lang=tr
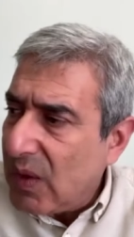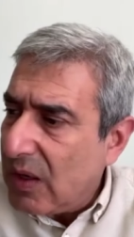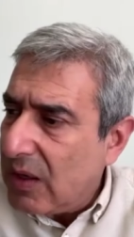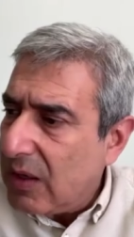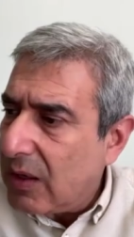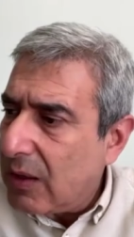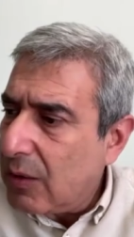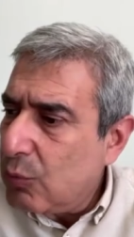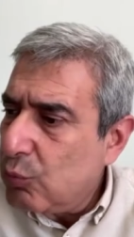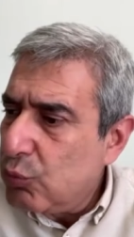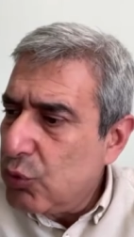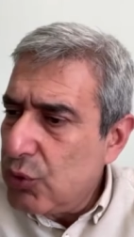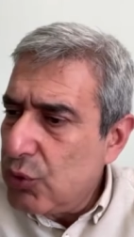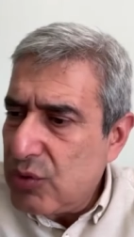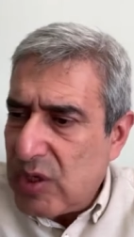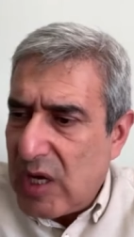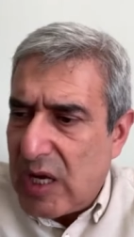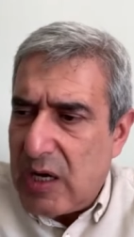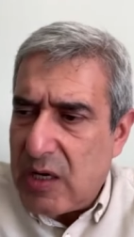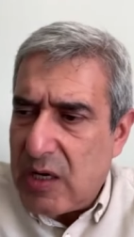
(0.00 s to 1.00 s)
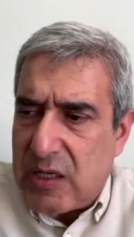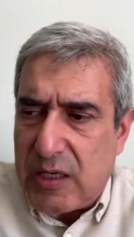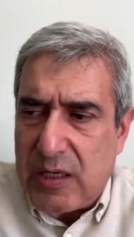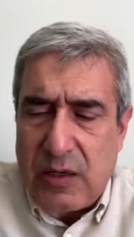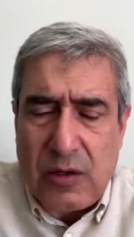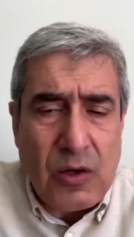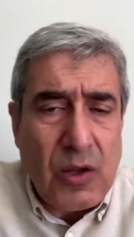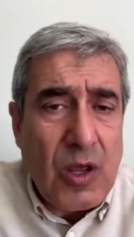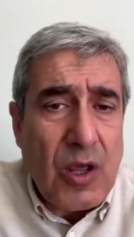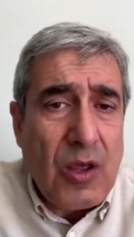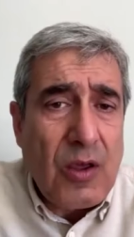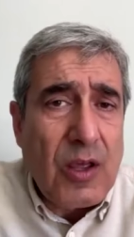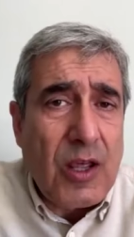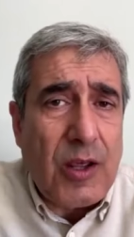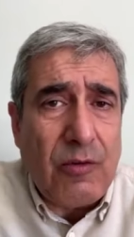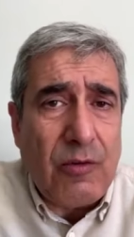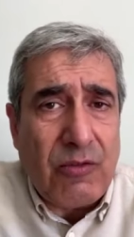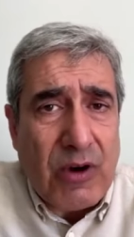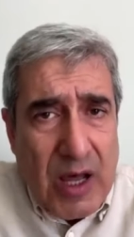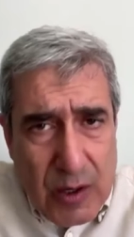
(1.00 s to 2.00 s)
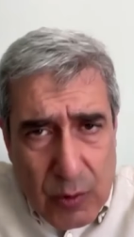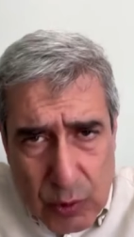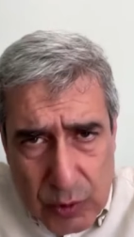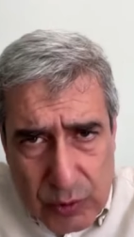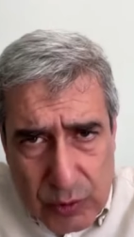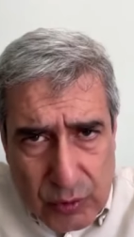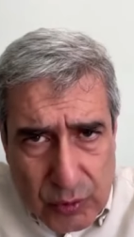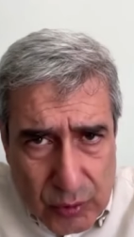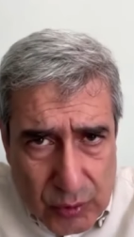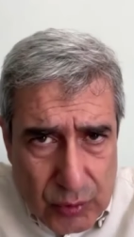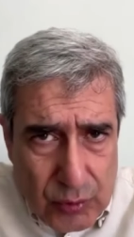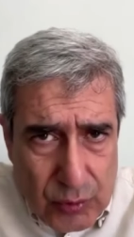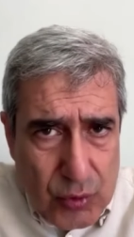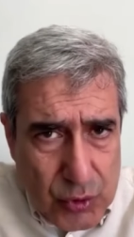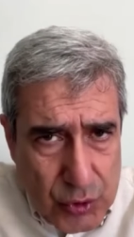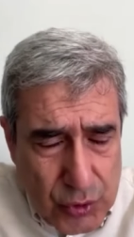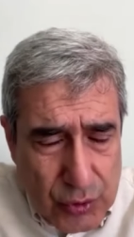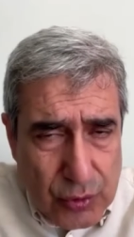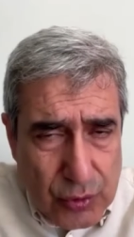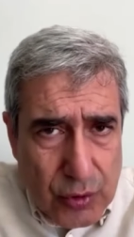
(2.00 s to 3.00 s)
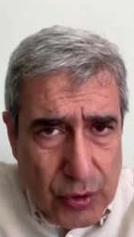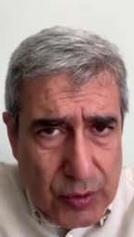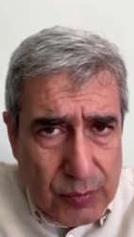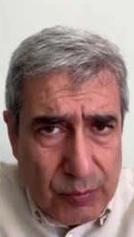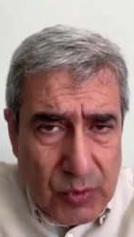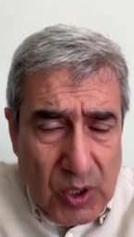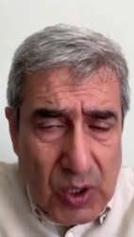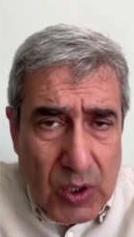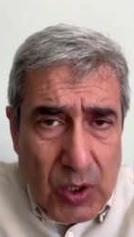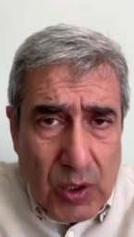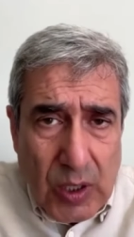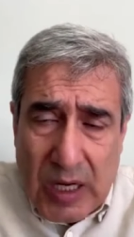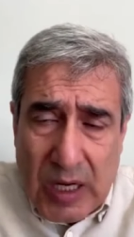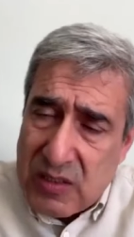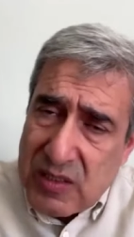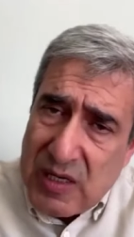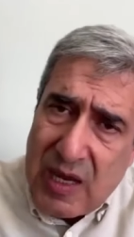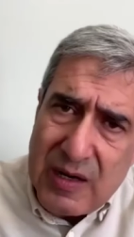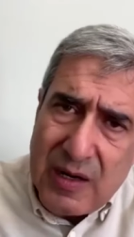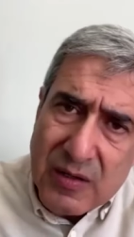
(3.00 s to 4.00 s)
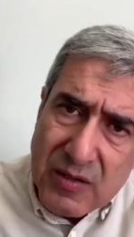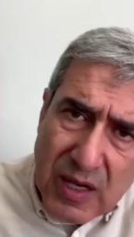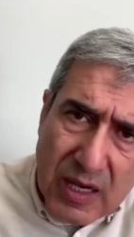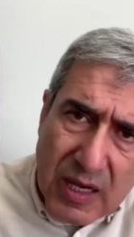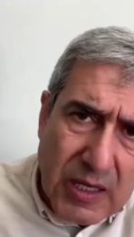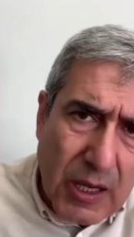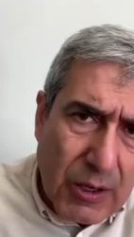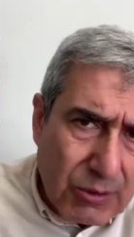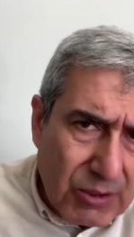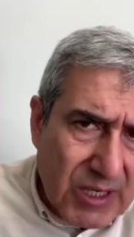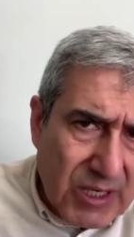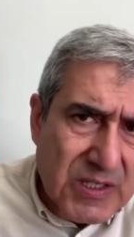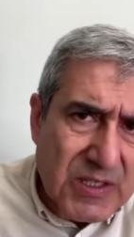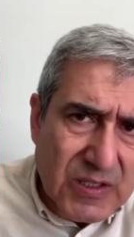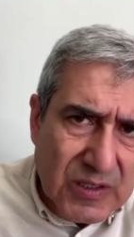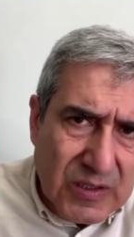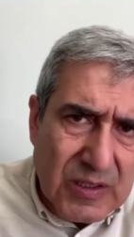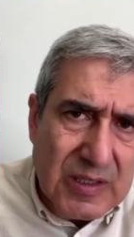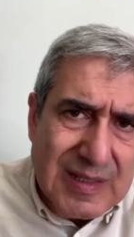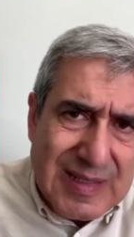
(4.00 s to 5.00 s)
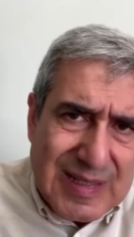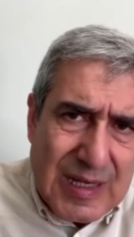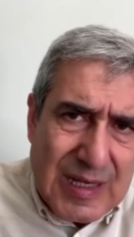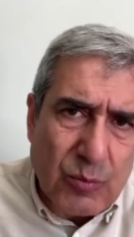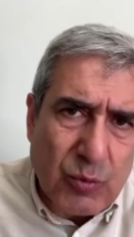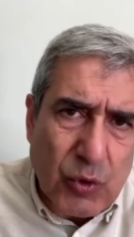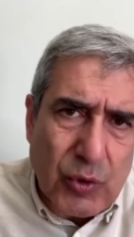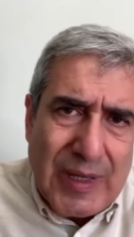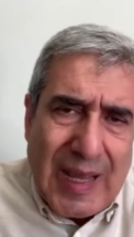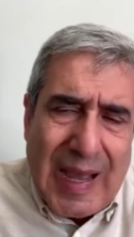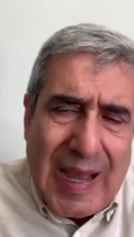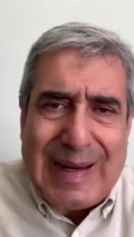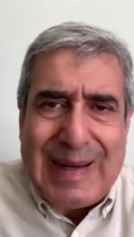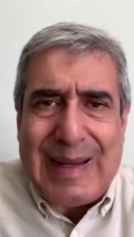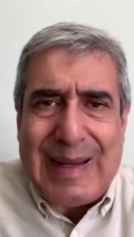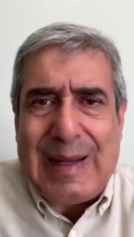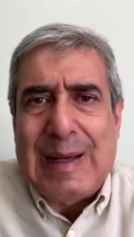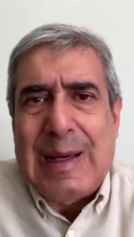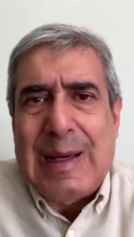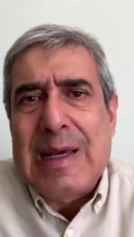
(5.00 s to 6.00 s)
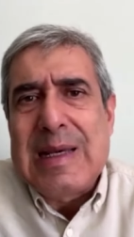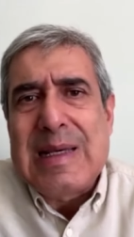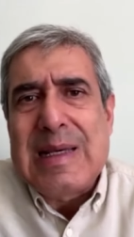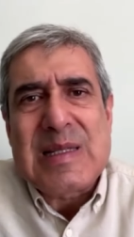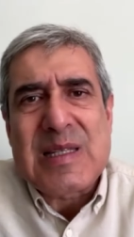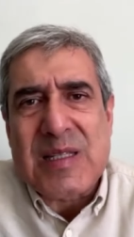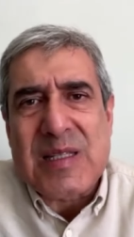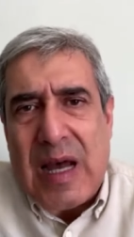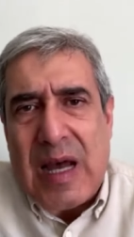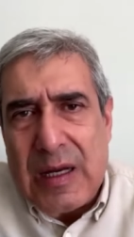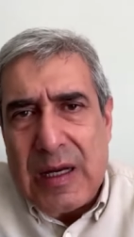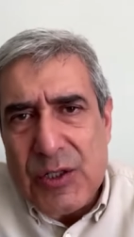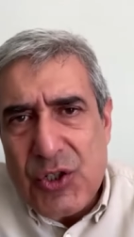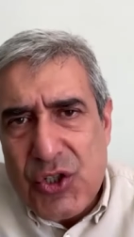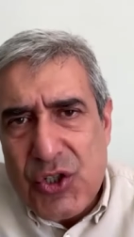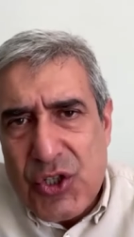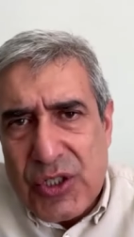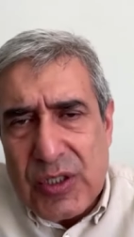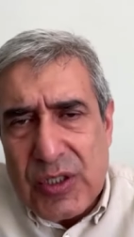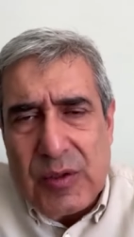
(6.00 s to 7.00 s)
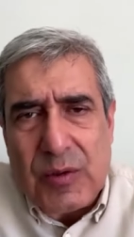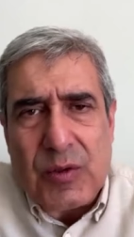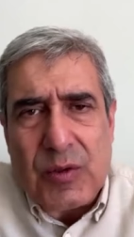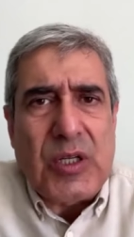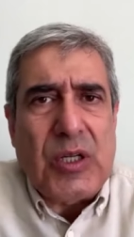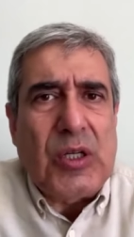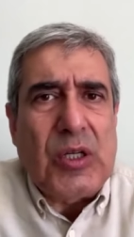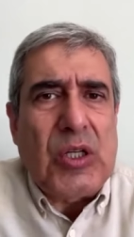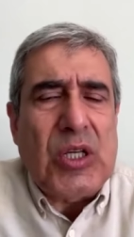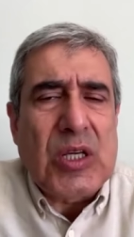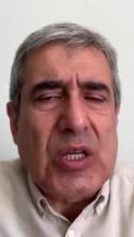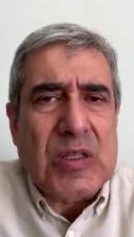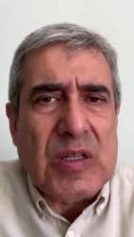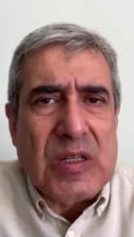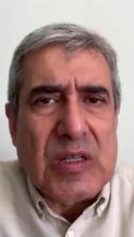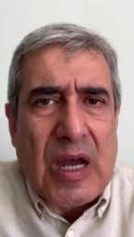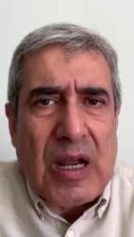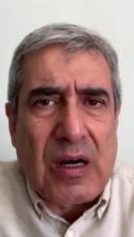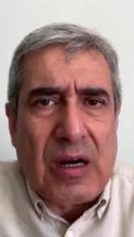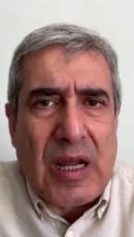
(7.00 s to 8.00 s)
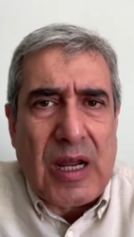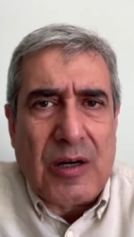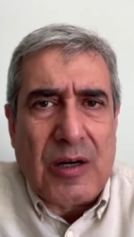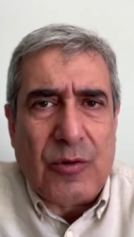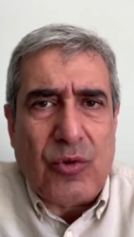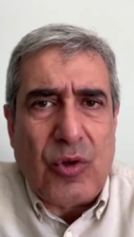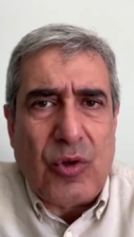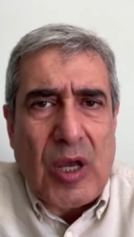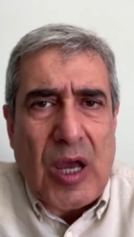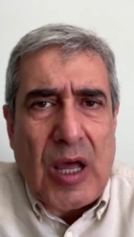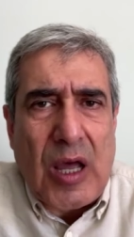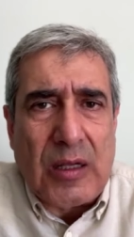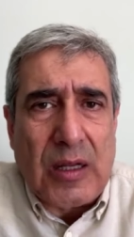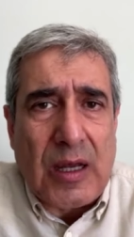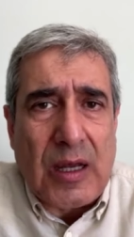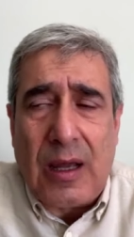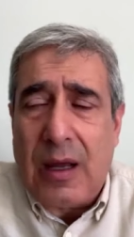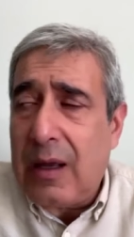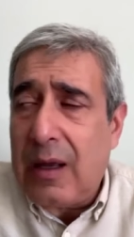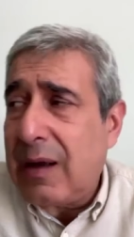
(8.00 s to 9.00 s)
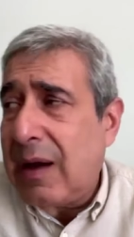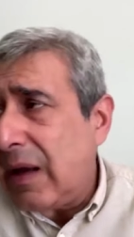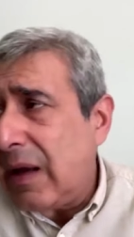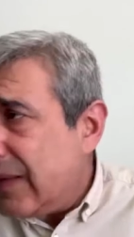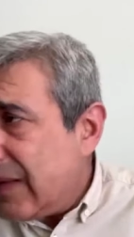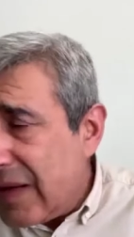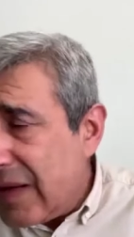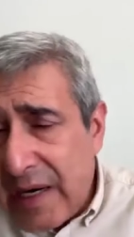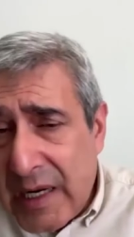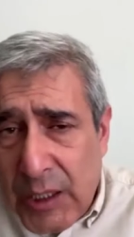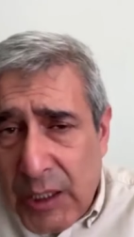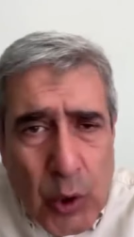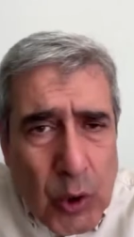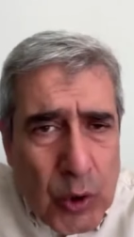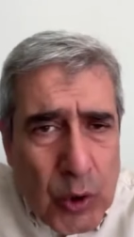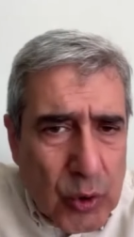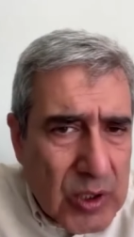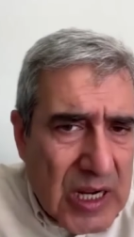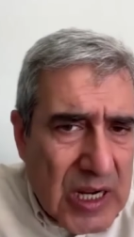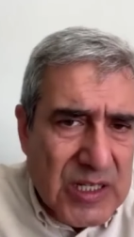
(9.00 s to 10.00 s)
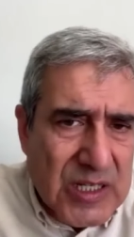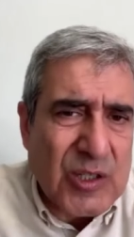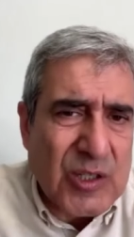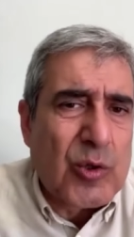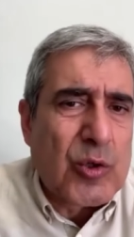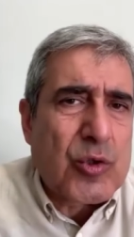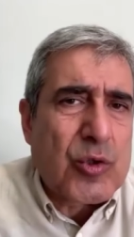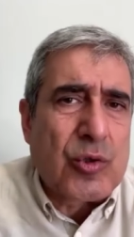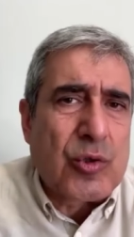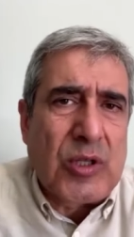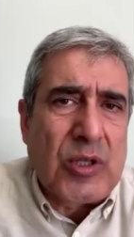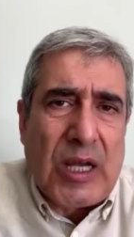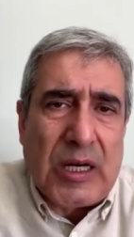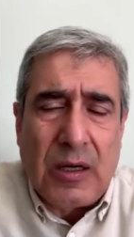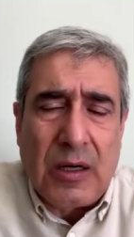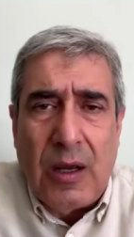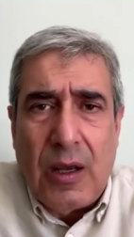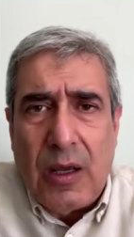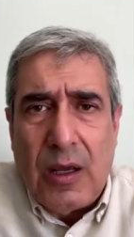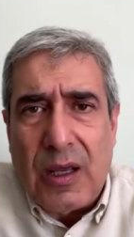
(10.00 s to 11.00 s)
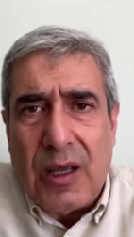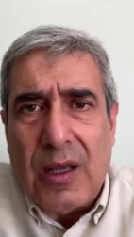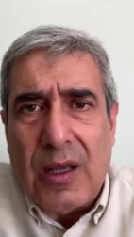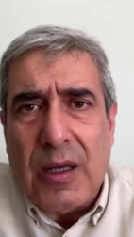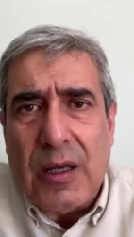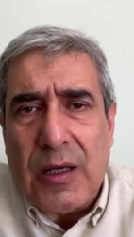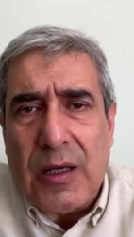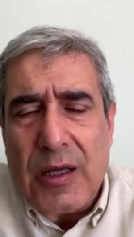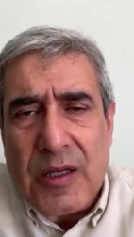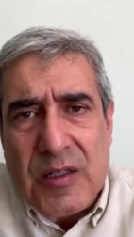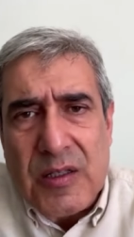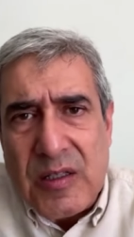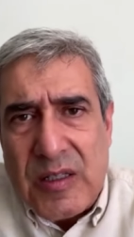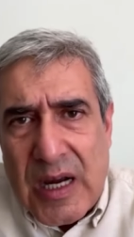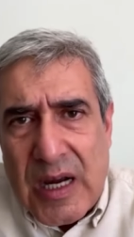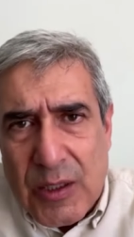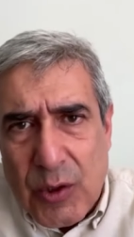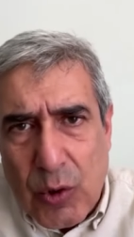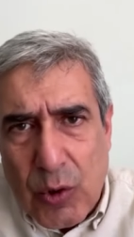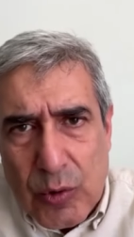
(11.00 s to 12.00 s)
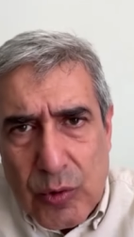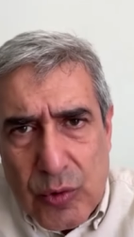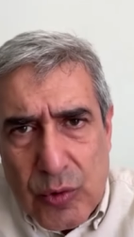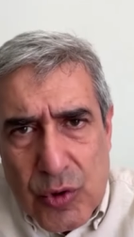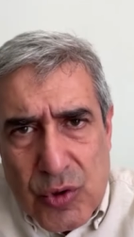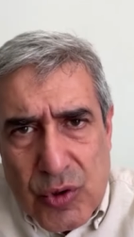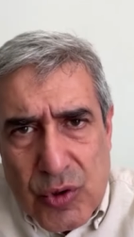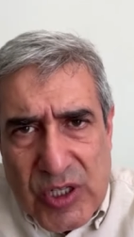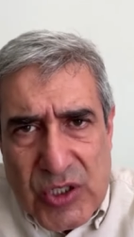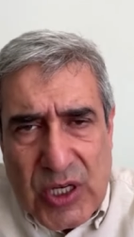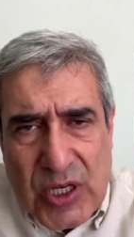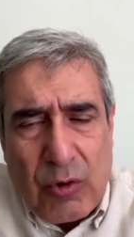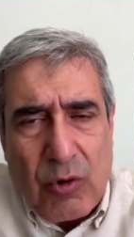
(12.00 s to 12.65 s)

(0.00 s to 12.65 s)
e, bu tehlikenin e, var olduğunu düşünüyorum. Hatta Netanyahu ile sınırlı değil bu. Yani sağcı e, iktidarlar dünyada nerede olurlarsa olsunlar e, iktidarda olduğu sürece,